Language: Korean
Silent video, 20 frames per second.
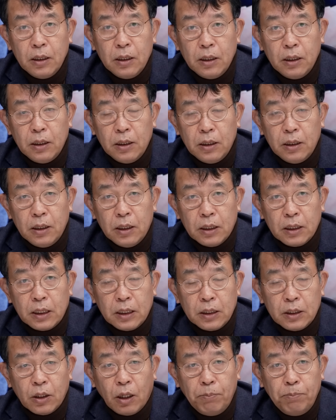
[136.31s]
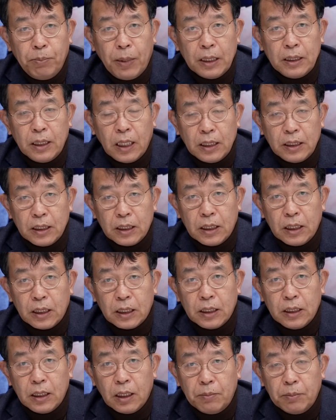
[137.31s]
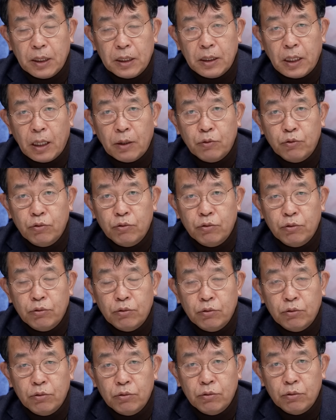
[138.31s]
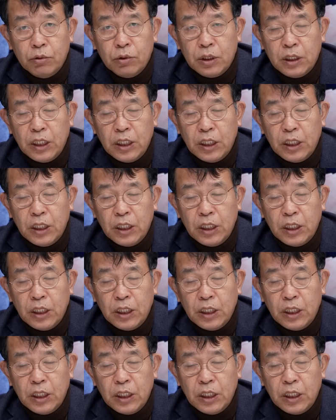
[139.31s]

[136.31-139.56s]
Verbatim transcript: 이 어떤 텃밭 따지기, 그 다음에 대구 어,